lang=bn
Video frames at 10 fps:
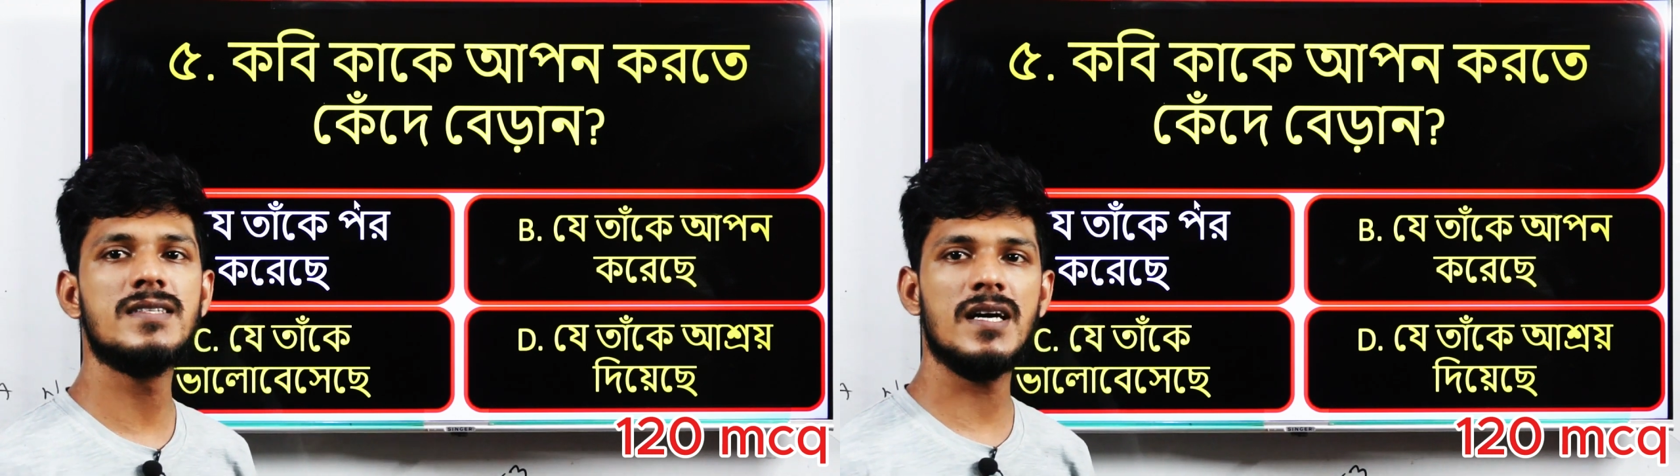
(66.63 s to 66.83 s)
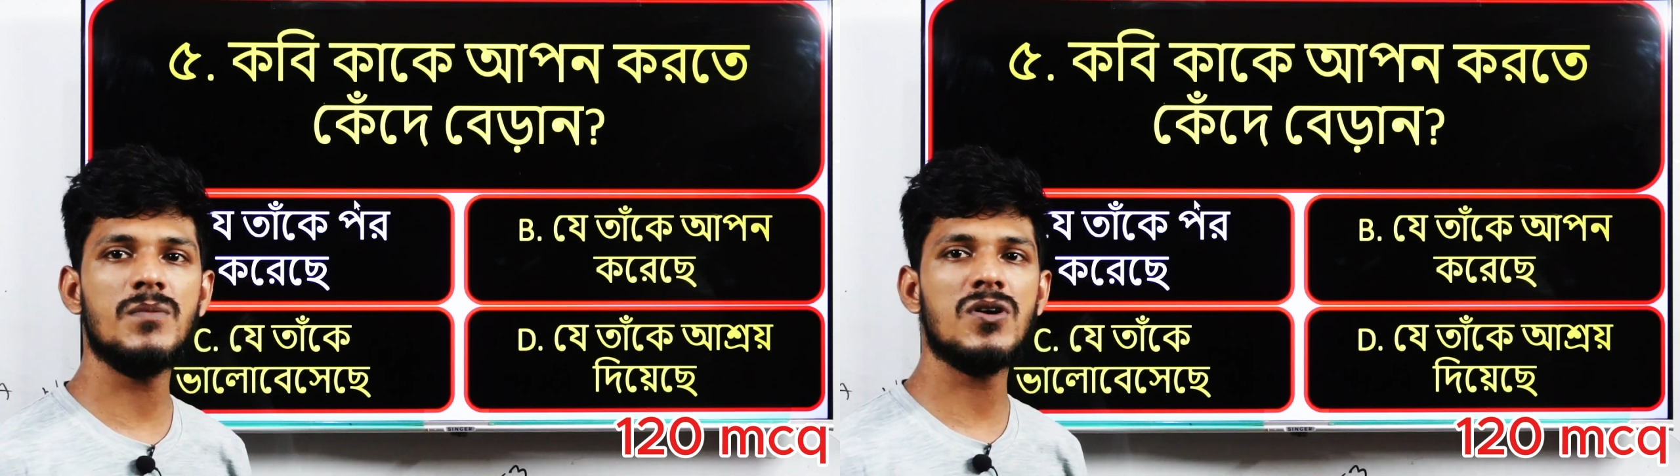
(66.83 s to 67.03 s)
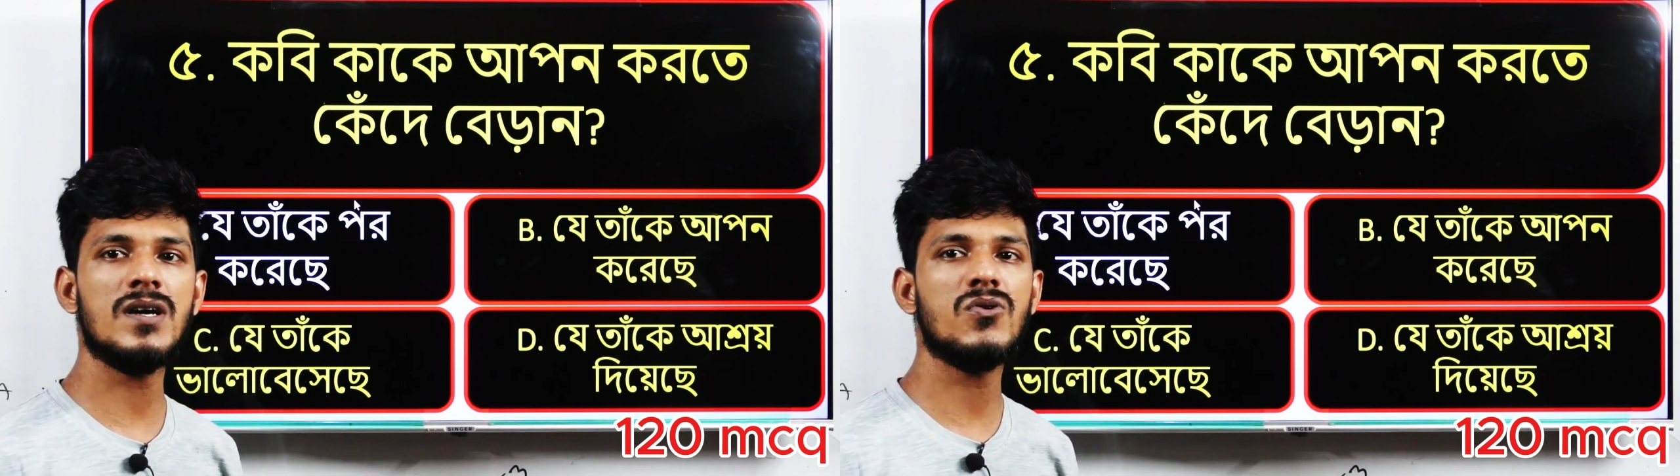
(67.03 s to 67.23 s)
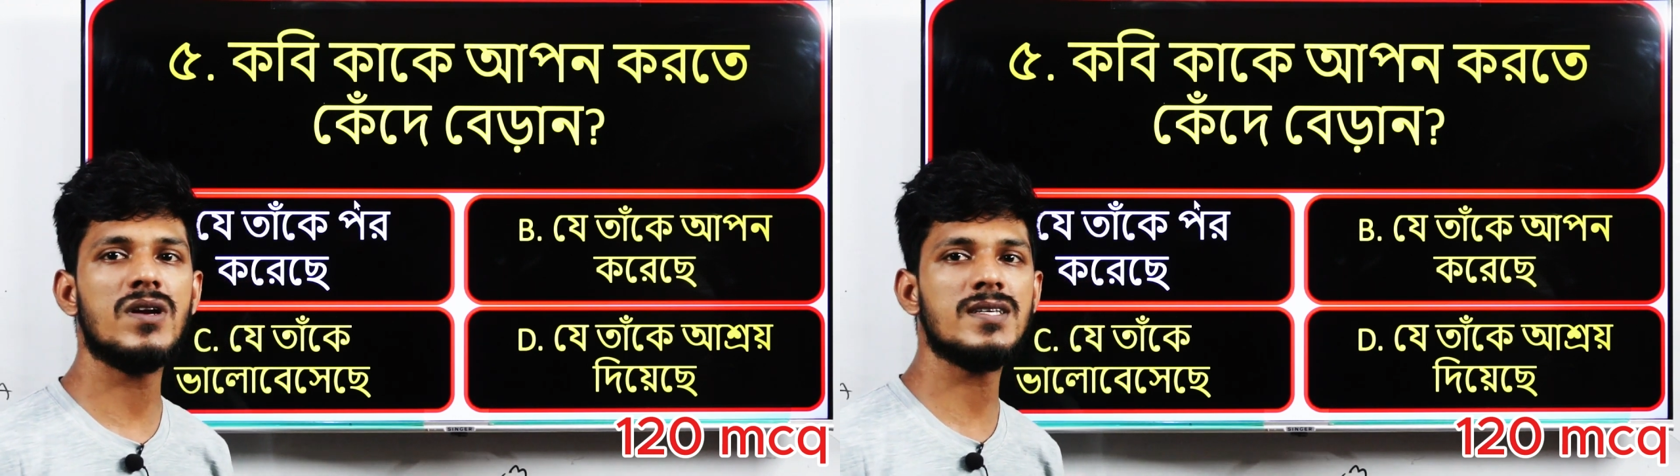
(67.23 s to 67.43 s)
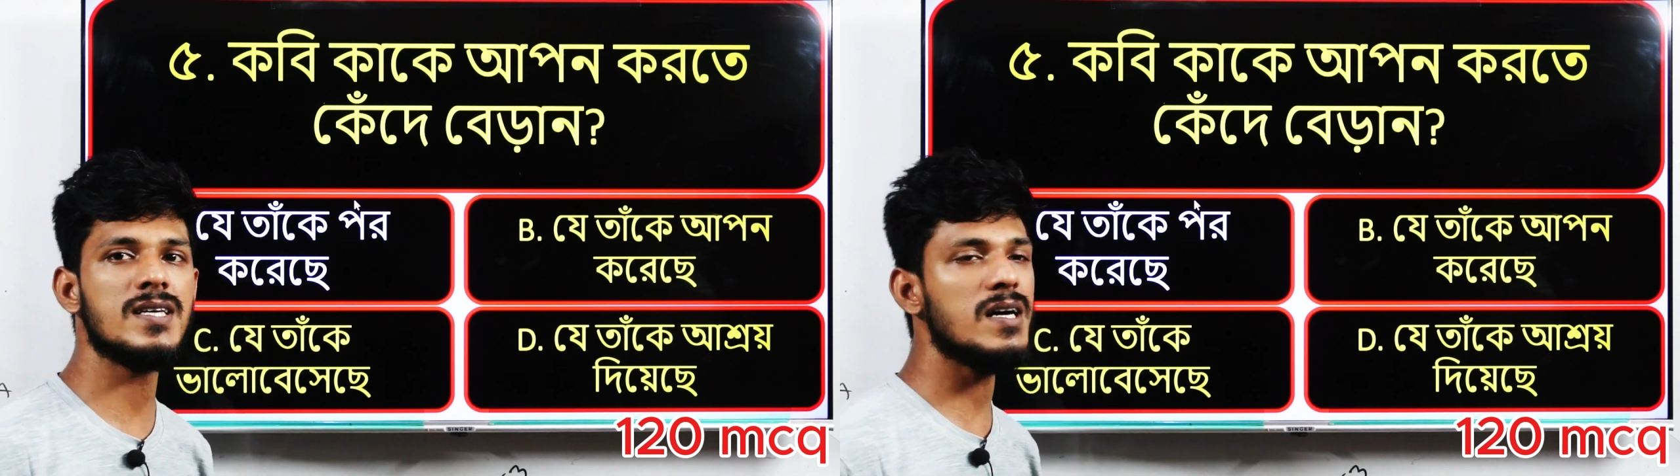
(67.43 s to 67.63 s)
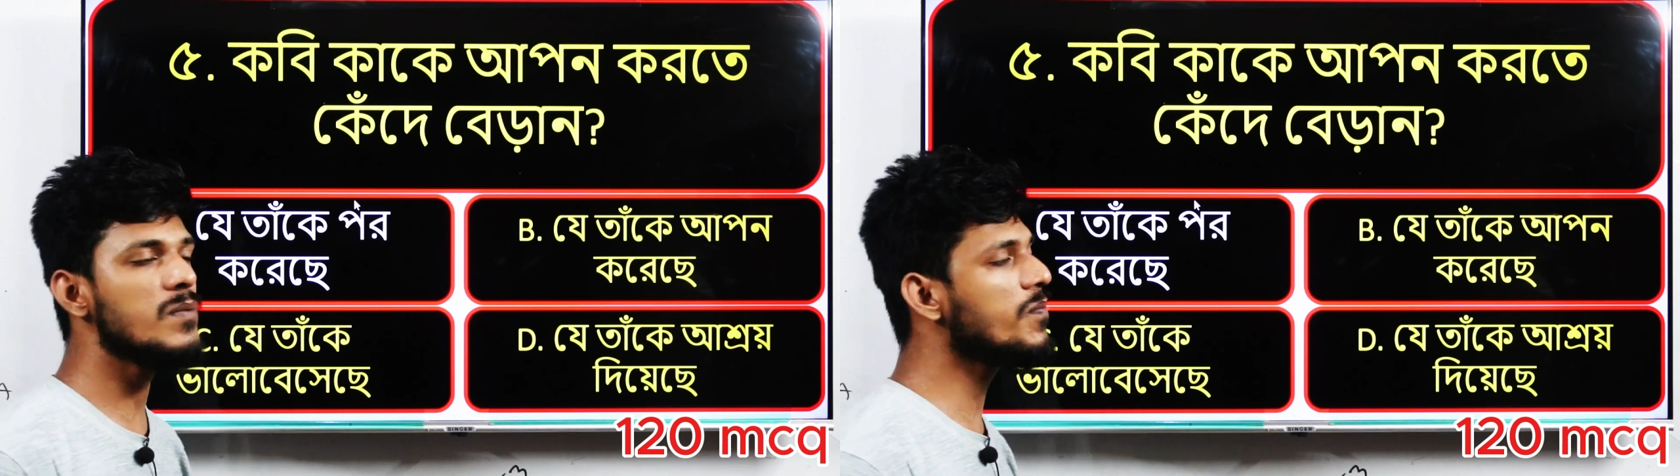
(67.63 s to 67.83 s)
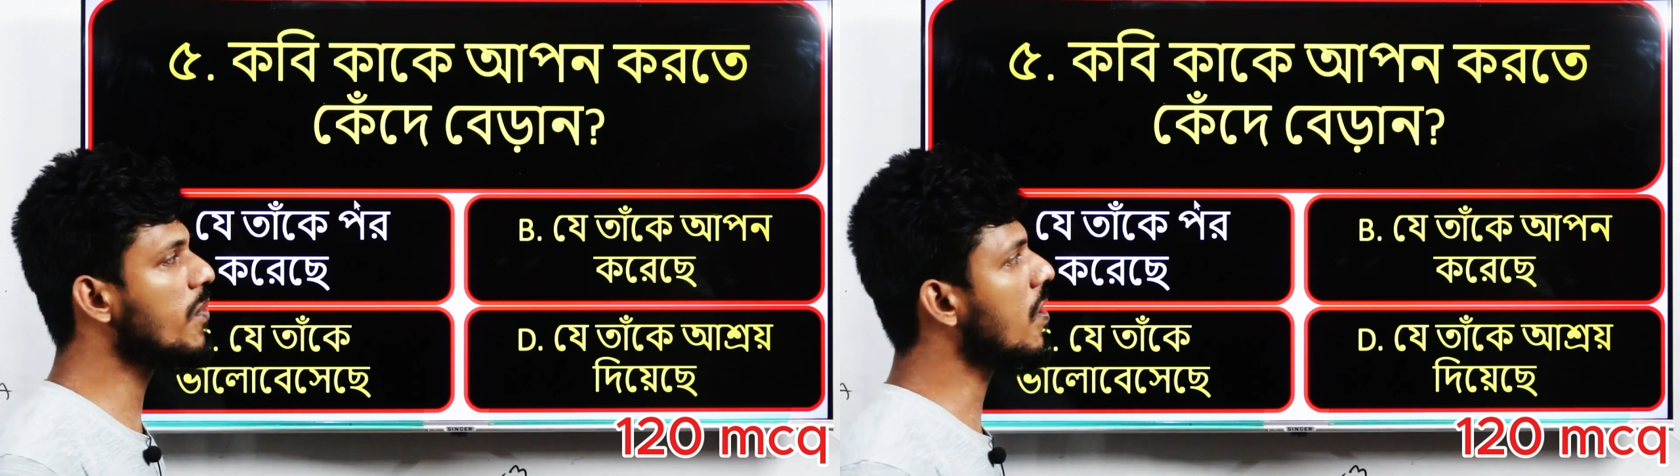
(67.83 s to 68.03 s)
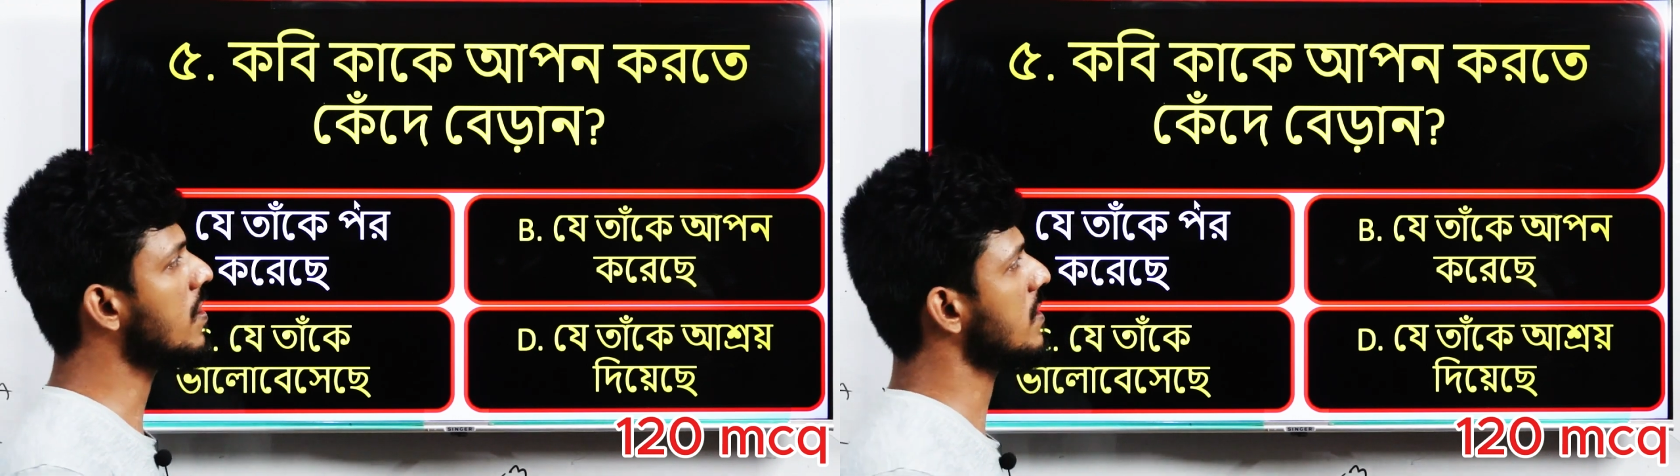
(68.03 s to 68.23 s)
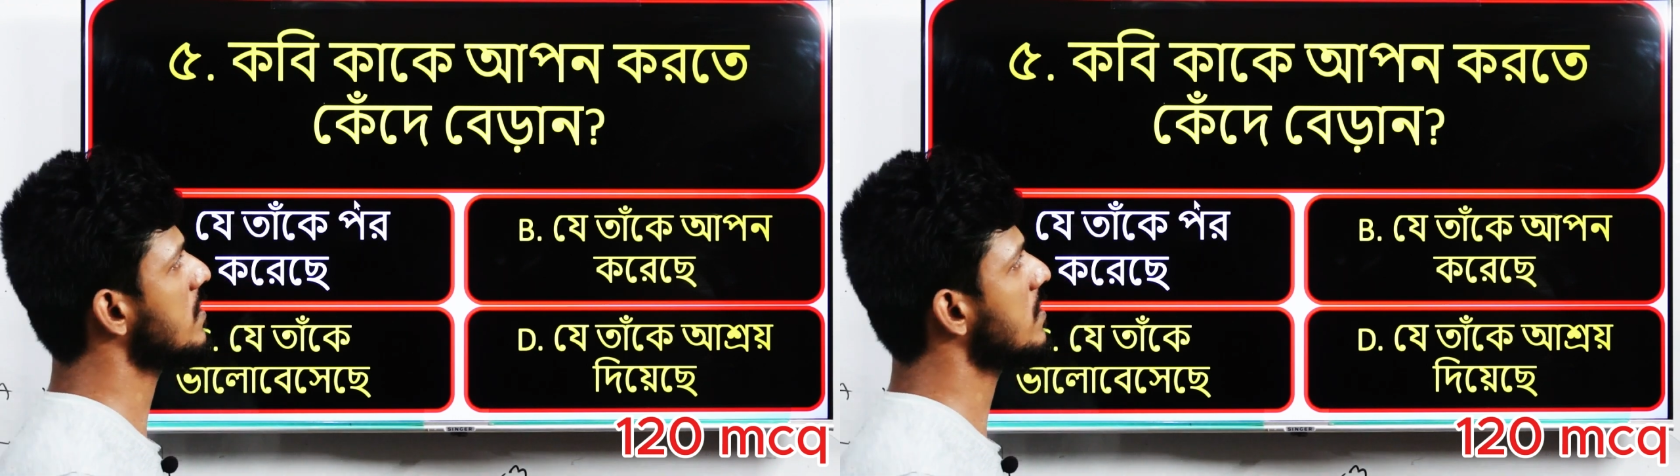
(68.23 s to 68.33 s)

যে মরে করেছে পর